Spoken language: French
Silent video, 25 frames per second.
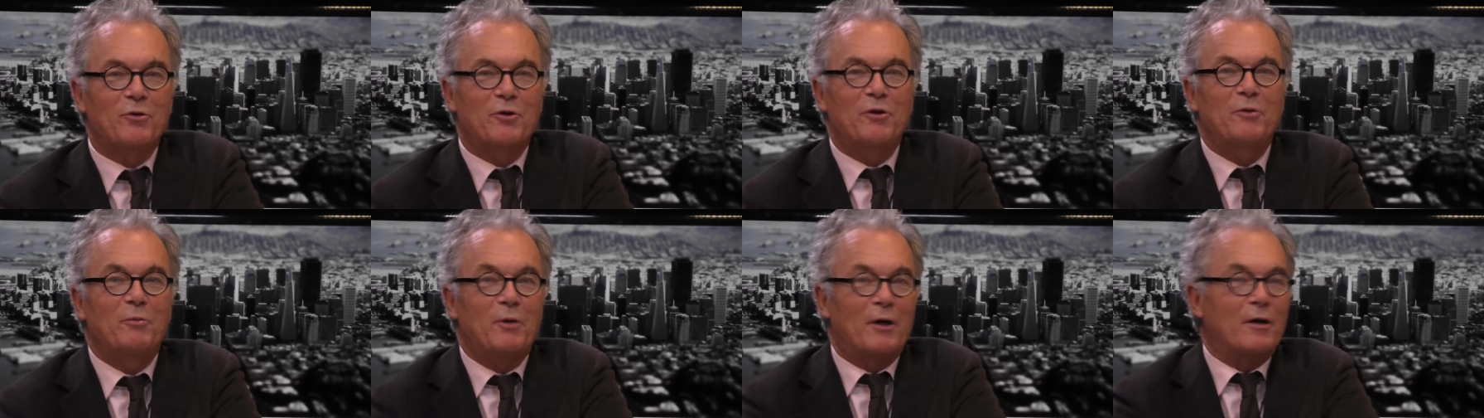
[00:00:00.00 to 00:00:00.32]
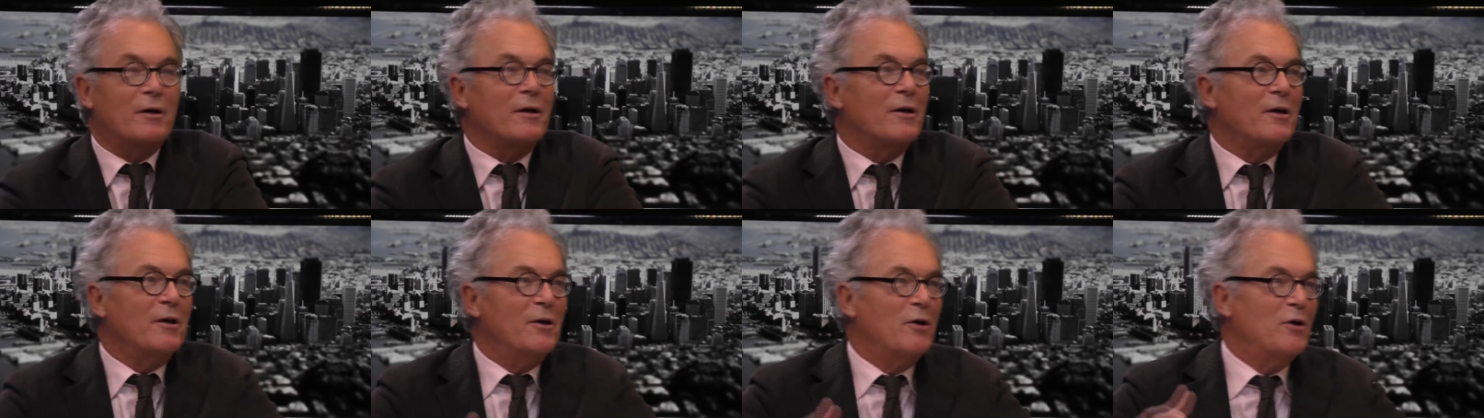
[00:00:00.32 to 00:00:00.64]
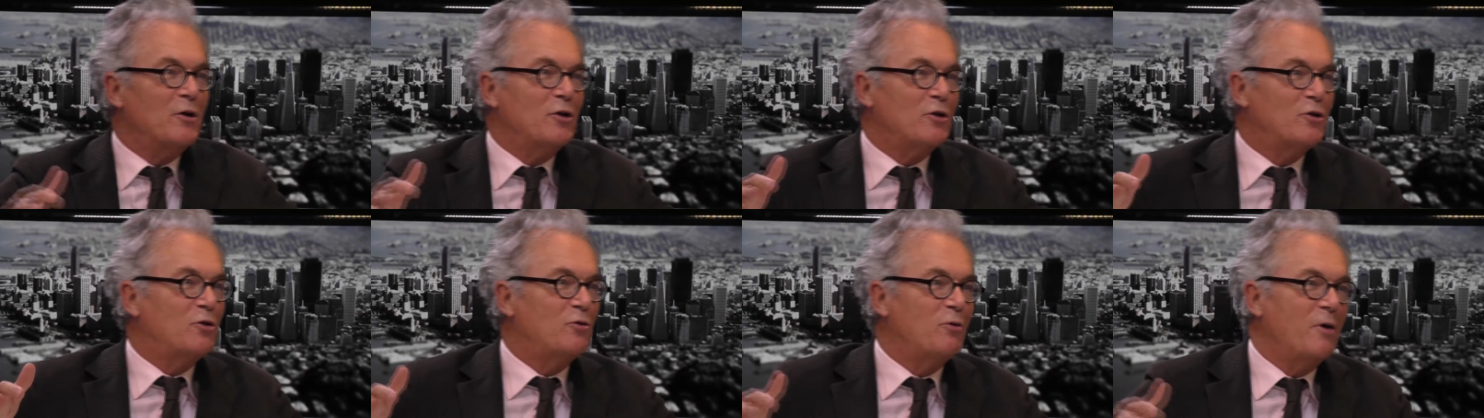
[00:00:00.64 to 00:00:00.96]
On se dit, bah,
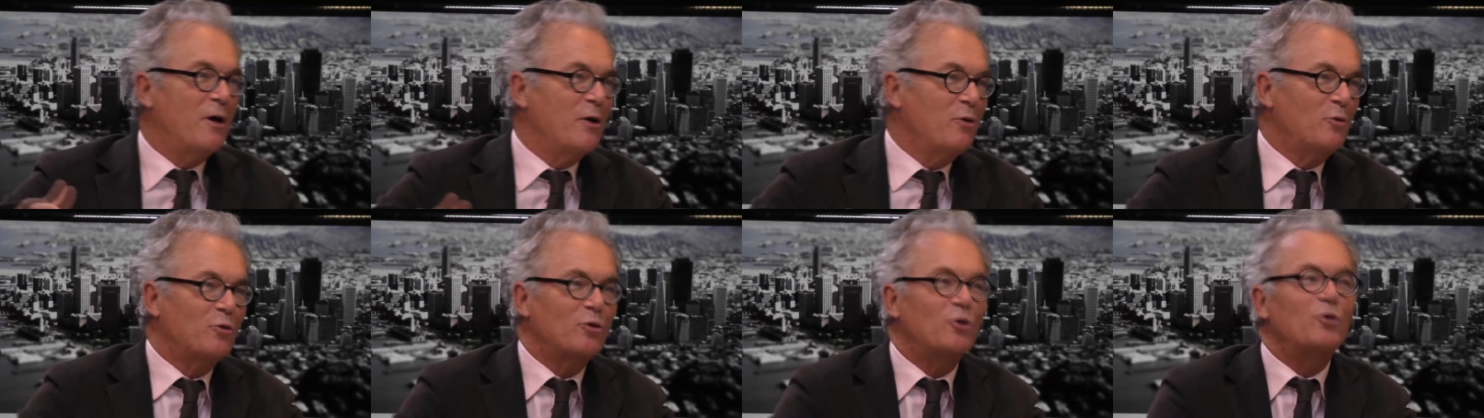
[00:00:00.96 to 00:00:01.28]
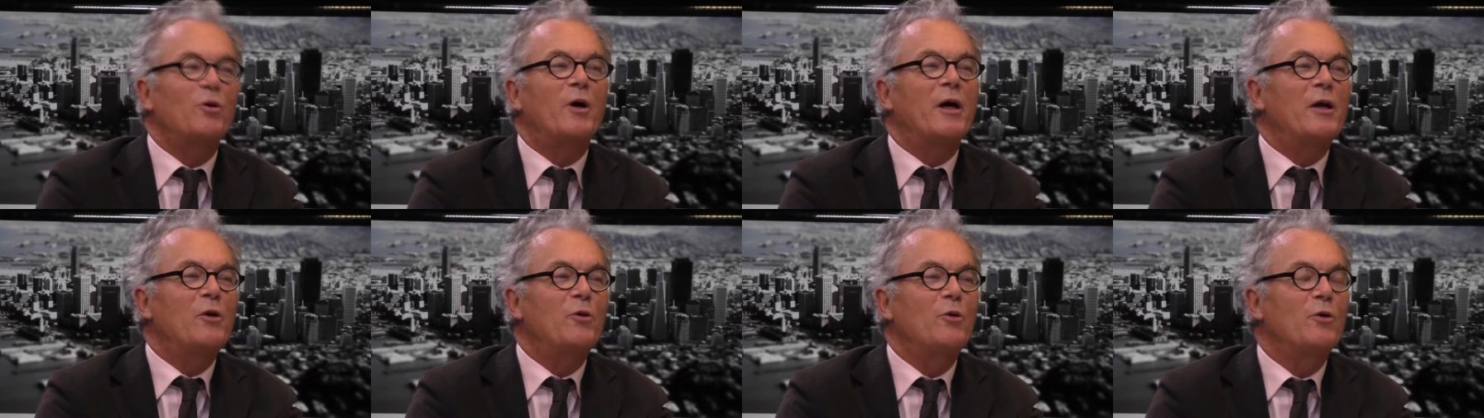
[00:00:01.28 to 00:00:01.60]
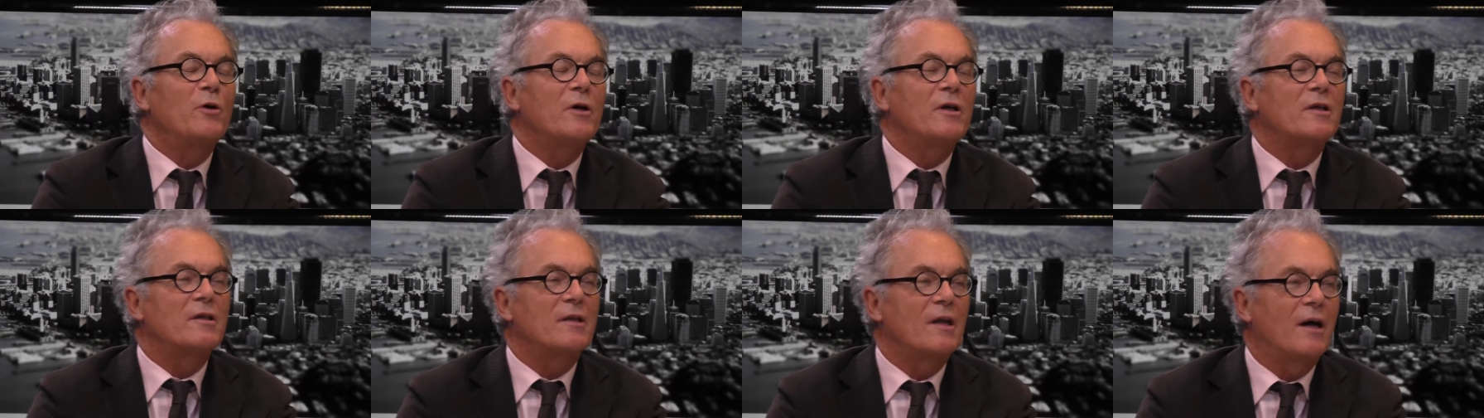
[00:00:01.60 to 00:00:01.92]
soyons
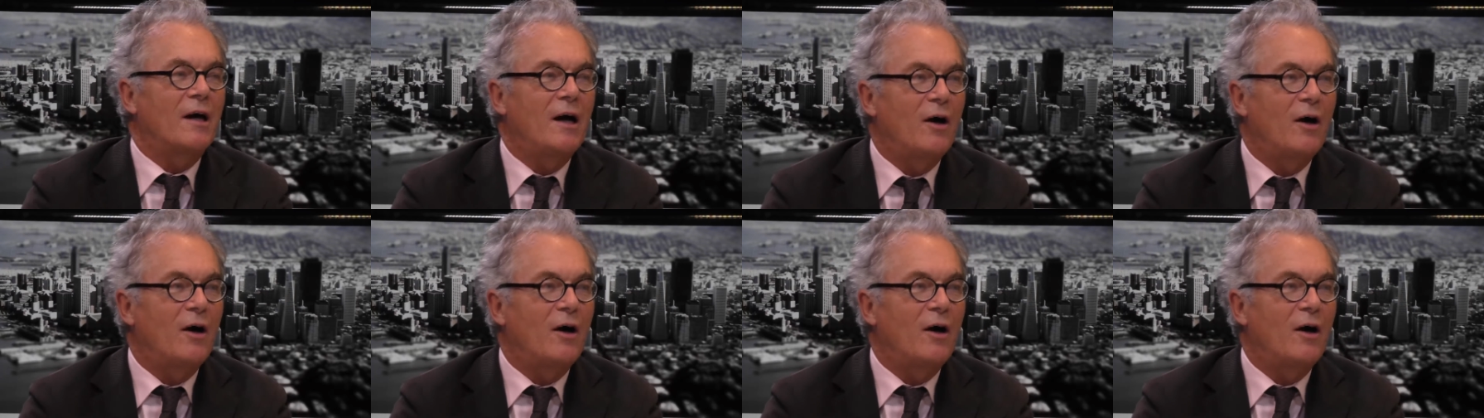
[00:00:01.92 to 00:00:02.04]
joyeux, etc.